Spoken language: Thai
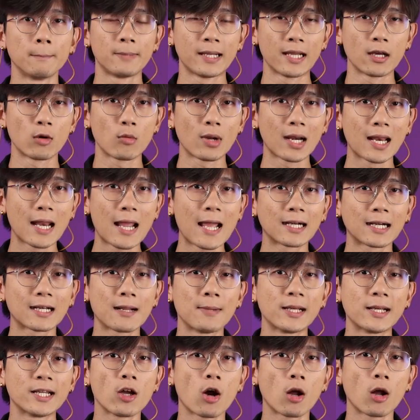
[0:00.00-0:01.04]
เพียงวันแรก
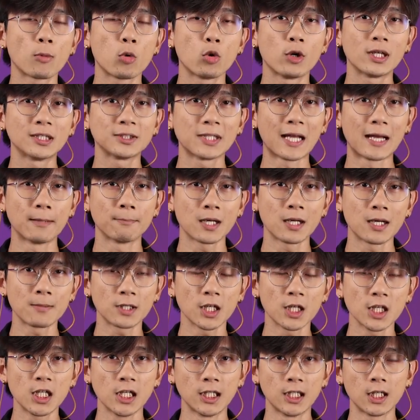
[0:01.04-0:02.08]
ทำให้ยอดผู้โดยสารเพิ่ม
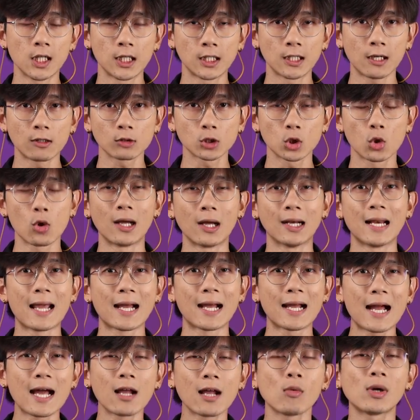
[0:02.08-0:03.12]
ขึ้นถึง1เท่าตัวและ
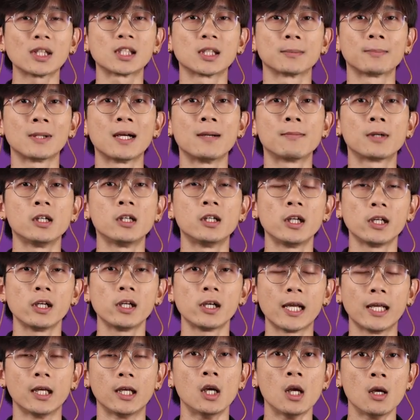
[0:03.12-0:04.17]
คาดว่าจะเพิ่มขึ้น
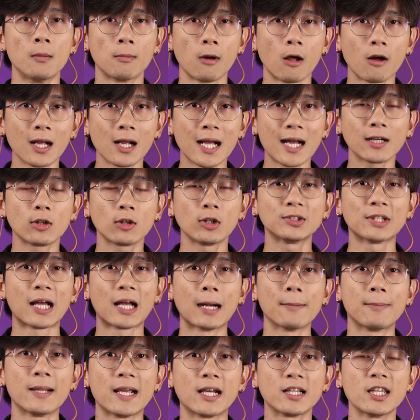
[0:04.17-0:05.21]
เรื่อยๆเพราะค่าโดย
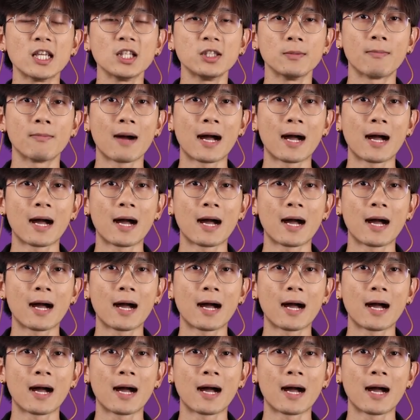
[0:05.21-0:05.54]
สารเพียง20